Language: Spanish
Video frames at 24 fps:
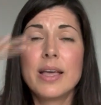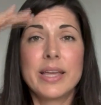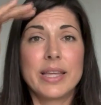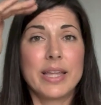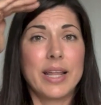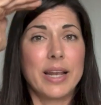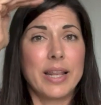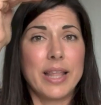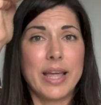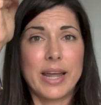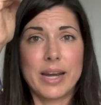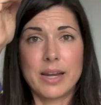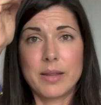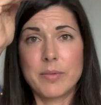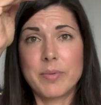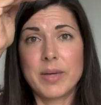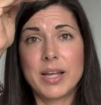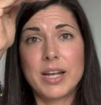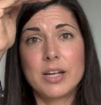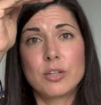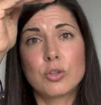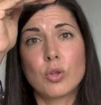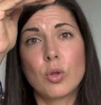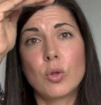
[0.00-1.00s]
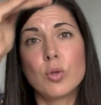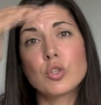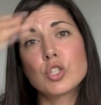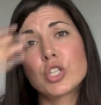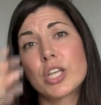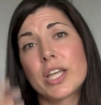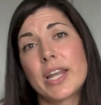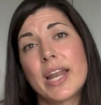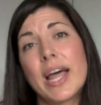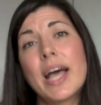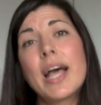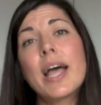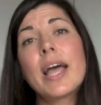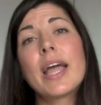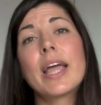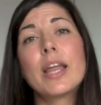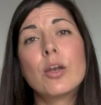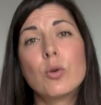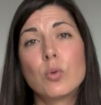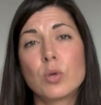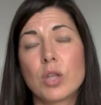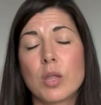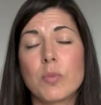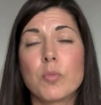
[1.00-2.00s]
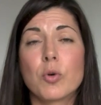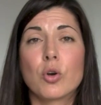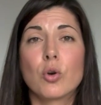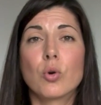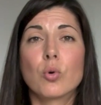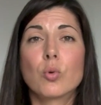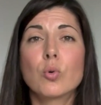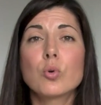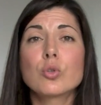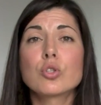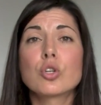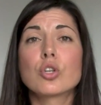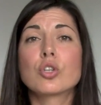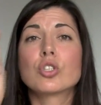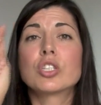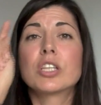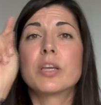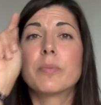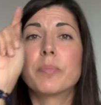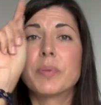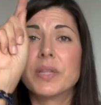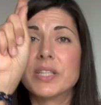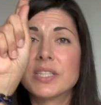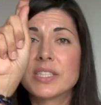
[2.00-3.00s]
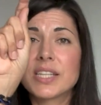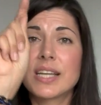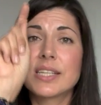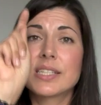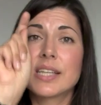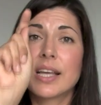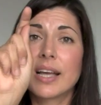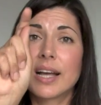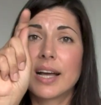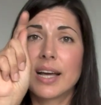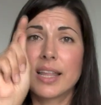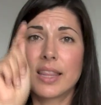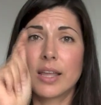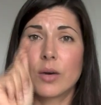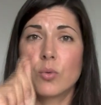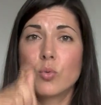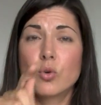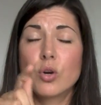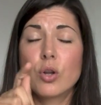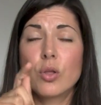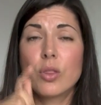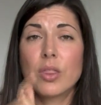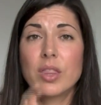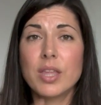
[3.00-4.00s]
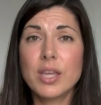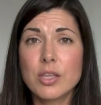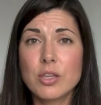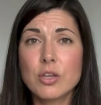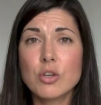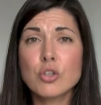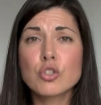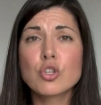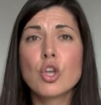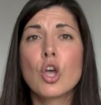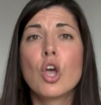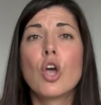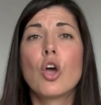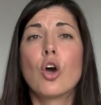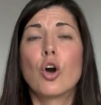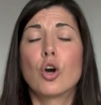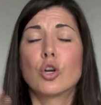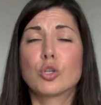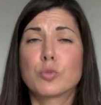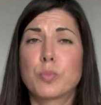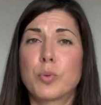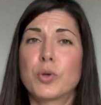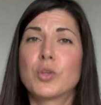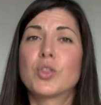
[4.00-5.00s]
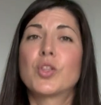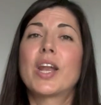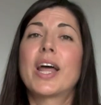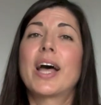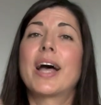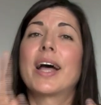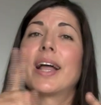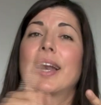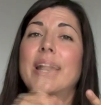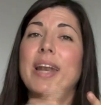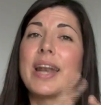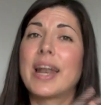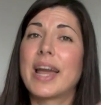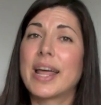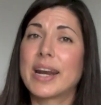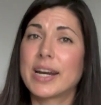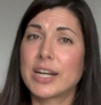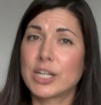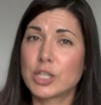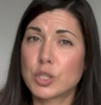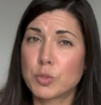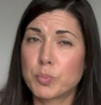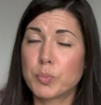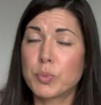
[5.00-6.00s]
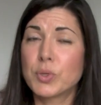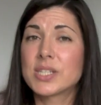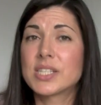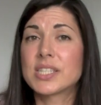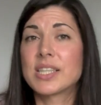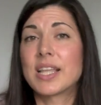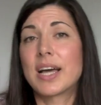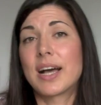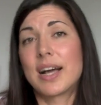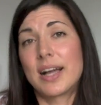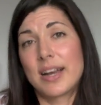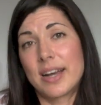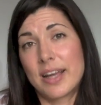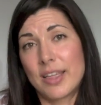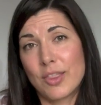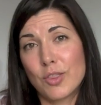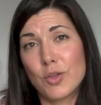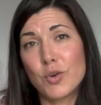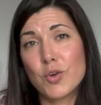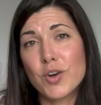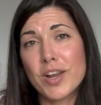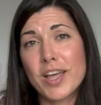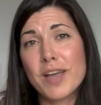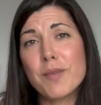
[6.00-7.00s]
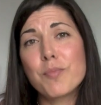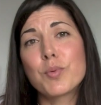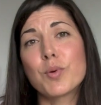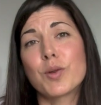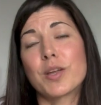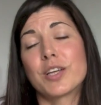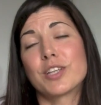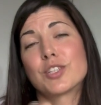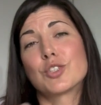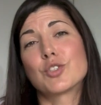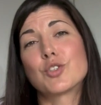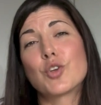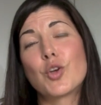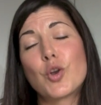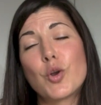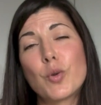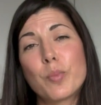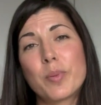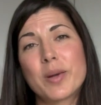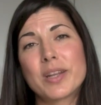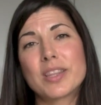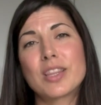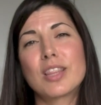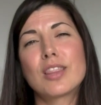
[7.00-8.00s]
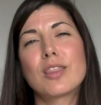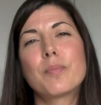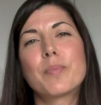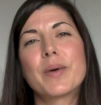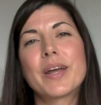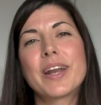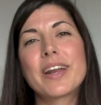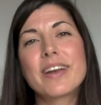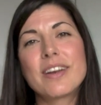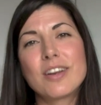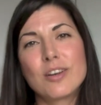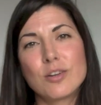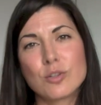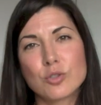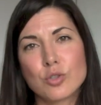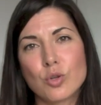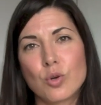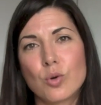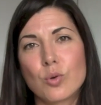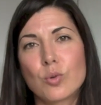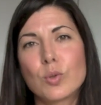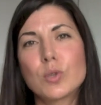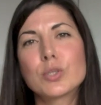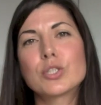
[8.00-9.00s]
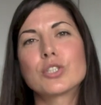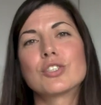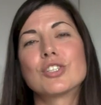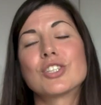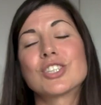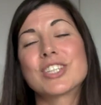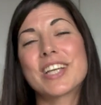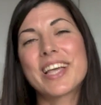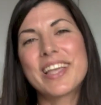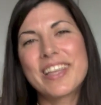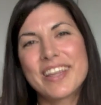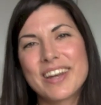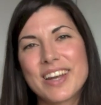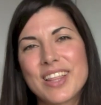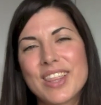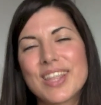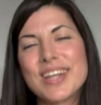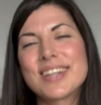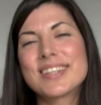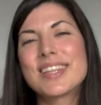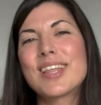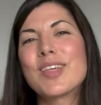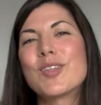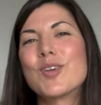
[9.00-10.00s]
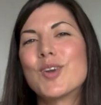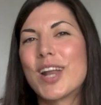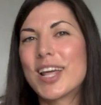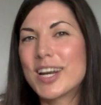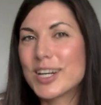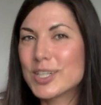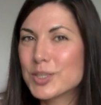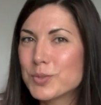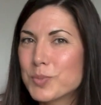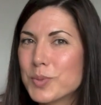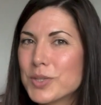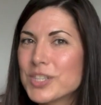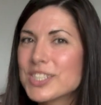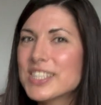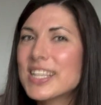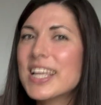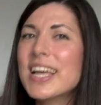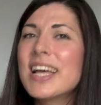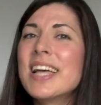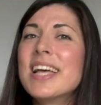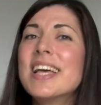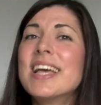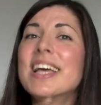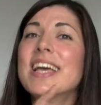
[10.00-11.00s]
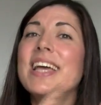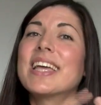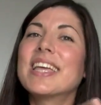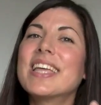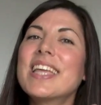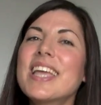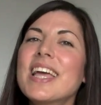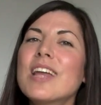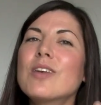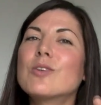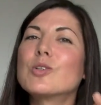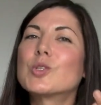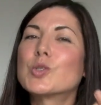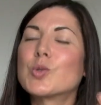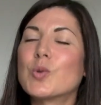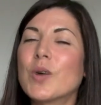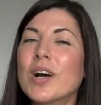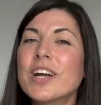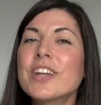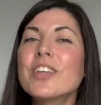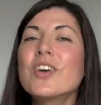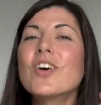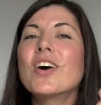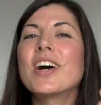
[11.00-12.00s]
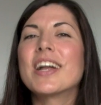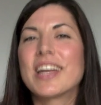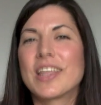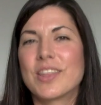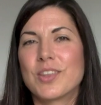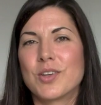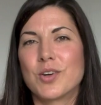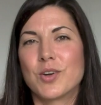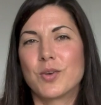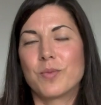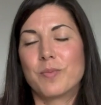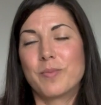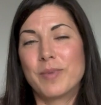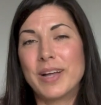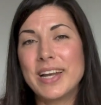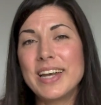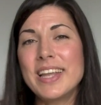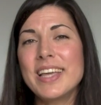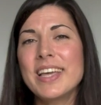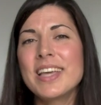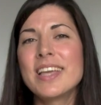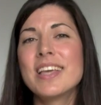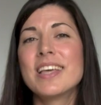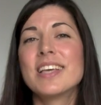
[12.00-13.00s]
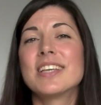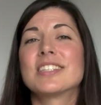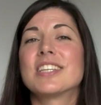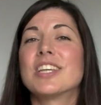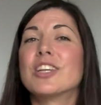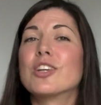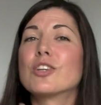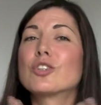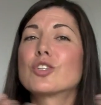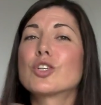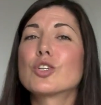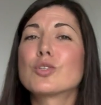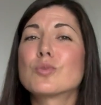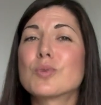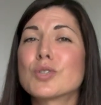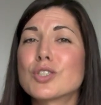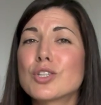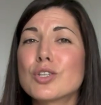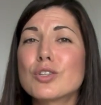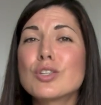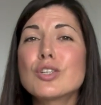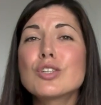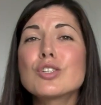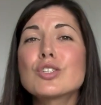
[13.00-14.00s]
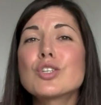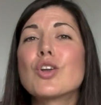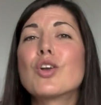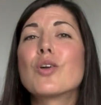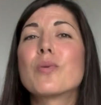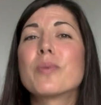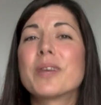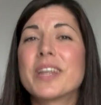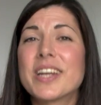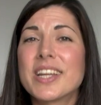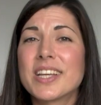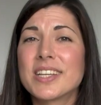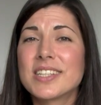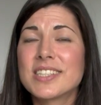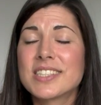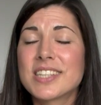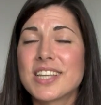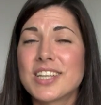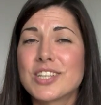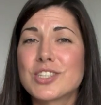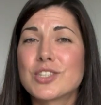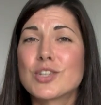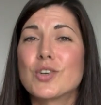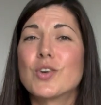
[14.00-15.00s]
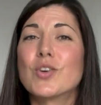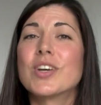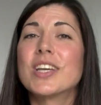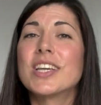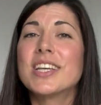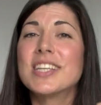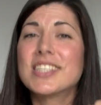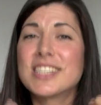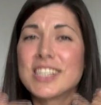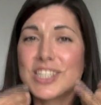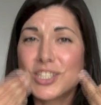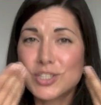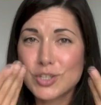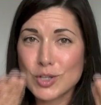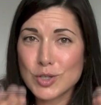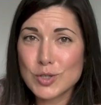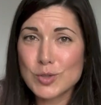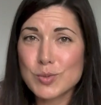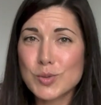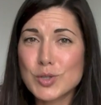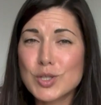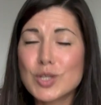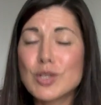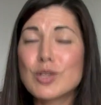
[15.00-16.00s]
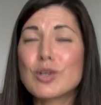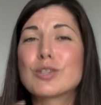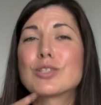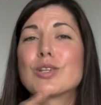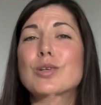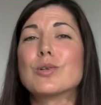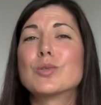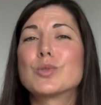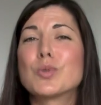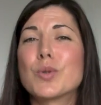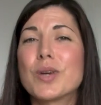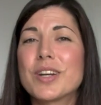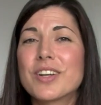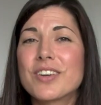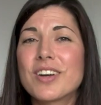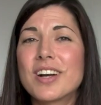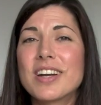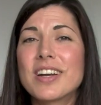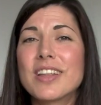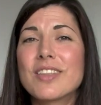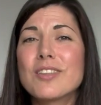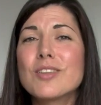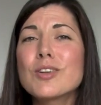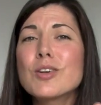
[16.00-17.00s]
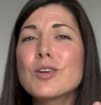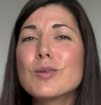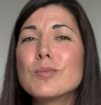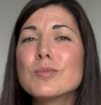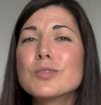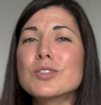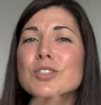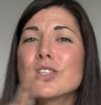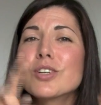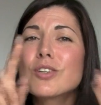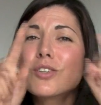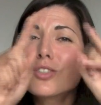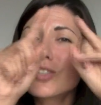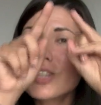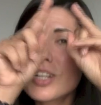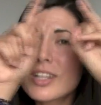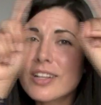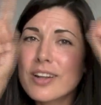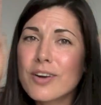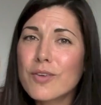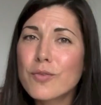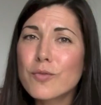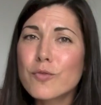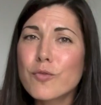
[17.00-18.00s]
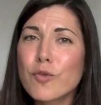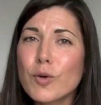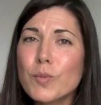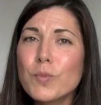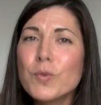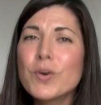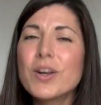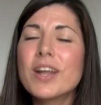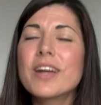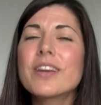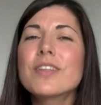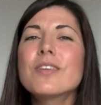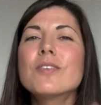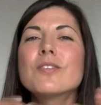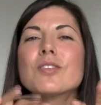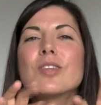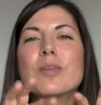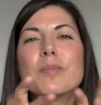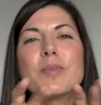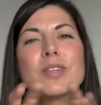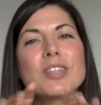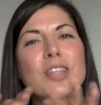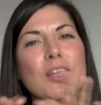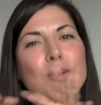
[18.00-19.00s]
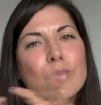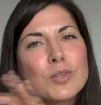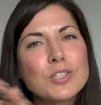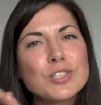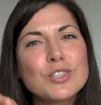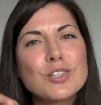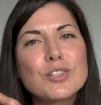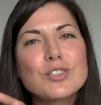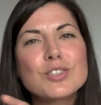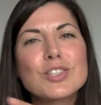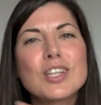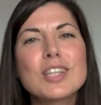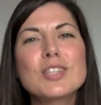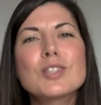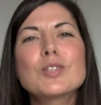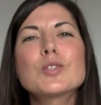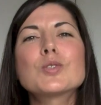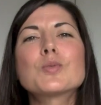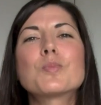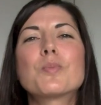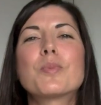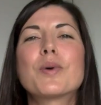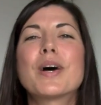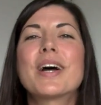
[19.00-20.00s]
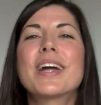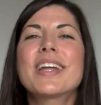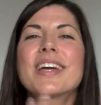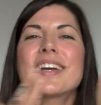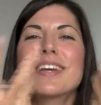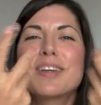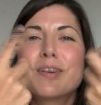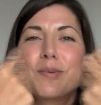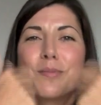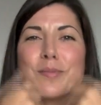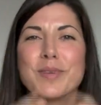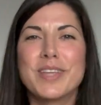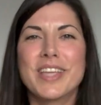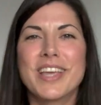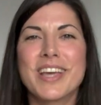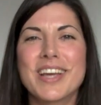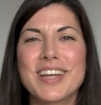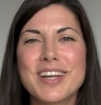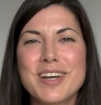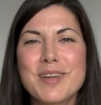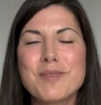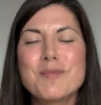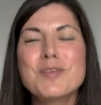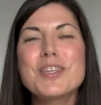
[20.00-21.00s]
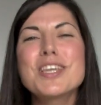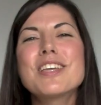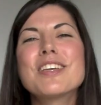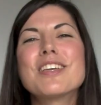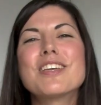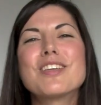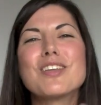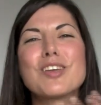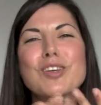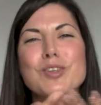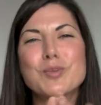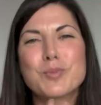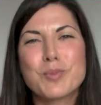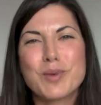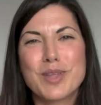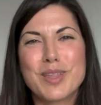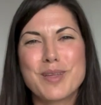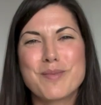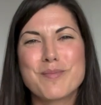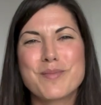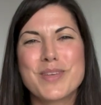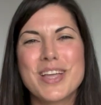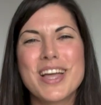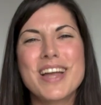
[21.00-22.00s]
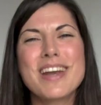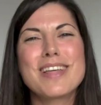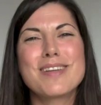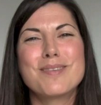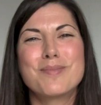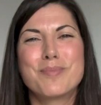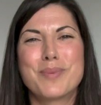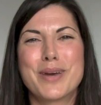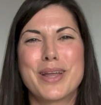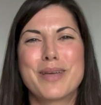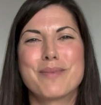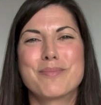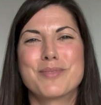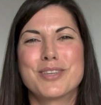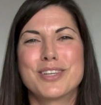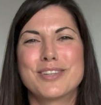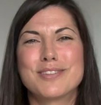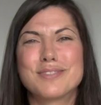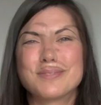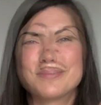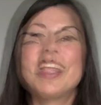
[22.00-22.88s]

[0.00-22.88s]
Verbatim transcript: Y el de arriba del todo será el último concurso. Si pincháis en cada uno de ellos, os pondrá la respuesta ganadora, porque solo participarán en los concursos los que hayan acertado la respuesta, y el usuario ganador, ¿vale? Si no sois vosotros, solo veréis eso. Y si sois vosotros el usuario ganador, como os digo, saldrá un formulario donde meter vuestros datos para que me lleguen a mí y yo os pueda enviar el premio.